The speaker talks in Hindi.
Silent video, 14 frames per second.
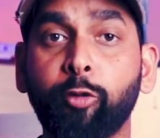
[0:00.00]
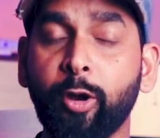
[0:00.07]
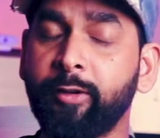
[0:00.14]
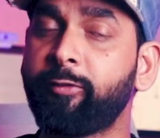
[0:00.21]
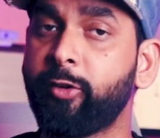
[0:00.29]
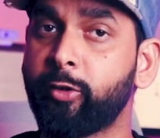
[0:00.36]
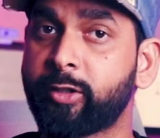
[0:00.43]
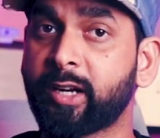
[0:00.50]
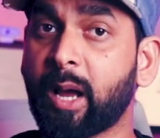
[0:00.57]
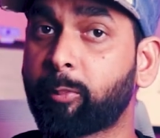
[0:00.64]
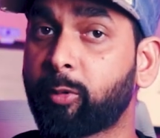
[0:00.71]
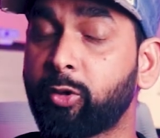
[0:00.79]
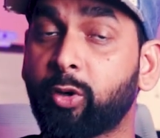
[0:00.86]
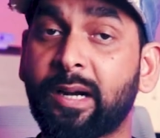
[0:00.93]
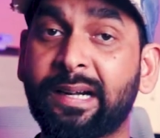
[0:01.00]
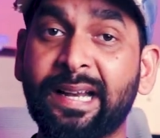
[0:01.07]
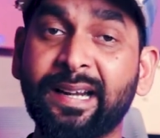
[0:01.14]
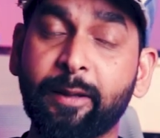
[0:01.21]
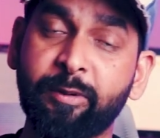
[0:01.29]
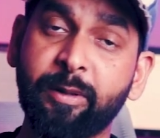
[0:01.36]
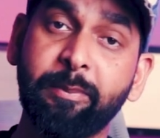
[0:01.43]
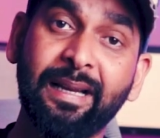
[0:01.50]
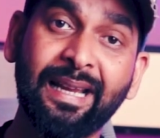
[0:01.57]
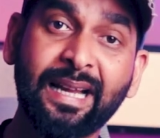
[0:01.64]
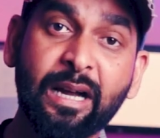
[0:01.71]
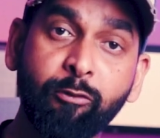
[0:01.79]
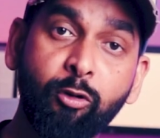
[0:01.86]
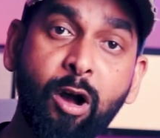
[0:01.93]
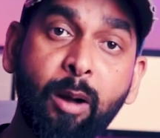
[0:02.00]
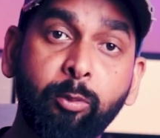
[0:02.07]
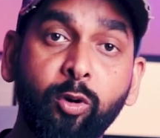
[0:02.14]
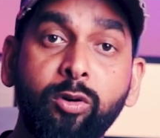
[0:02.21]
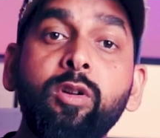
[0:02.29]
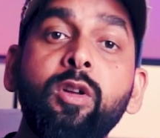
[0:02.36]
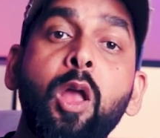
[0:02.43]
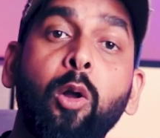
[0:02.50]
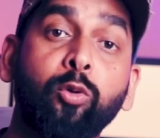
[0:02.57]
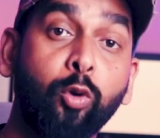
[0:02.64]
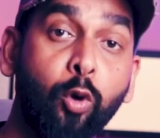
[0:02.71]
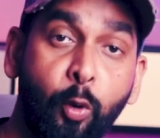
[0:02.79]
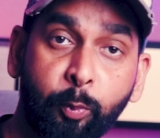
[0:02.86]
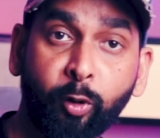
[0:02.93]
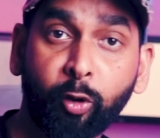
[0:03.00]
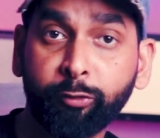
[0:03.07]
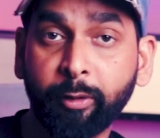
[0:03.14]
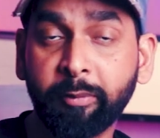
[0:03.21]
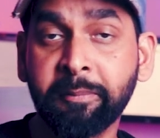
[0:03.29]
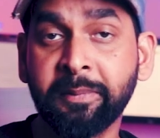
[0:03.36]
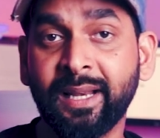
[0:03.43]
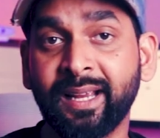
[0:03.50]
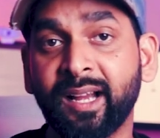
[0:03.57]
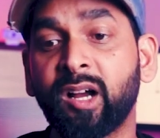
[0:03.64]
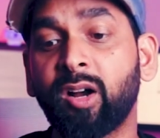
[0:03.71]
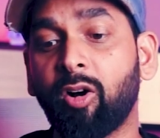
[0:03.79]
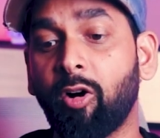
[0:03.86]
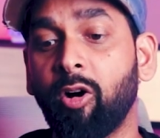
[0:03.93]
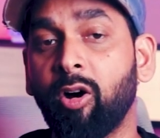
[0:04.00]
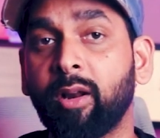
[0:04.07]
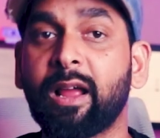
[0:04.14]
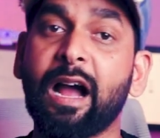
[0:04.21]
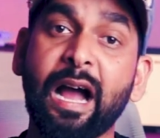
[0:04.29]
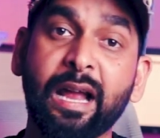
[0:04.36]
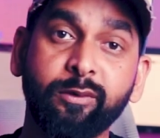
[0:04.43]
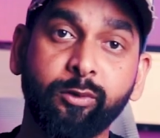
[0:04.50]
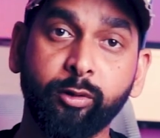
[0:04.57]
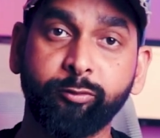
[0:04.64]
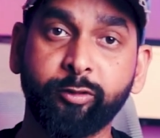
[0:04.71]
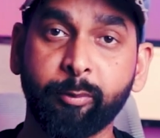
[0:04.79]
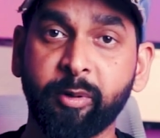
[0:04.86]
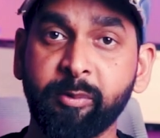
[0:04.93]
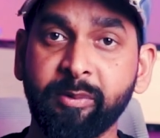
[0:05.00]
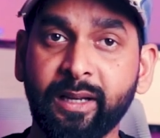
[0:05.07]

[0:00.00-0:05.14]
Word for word: सो इन फ्यूचर आपको जो कंटेंट अभी मिलेगा वो आपको गोप्रो पे भी मिलेगा और आईफोन पे भी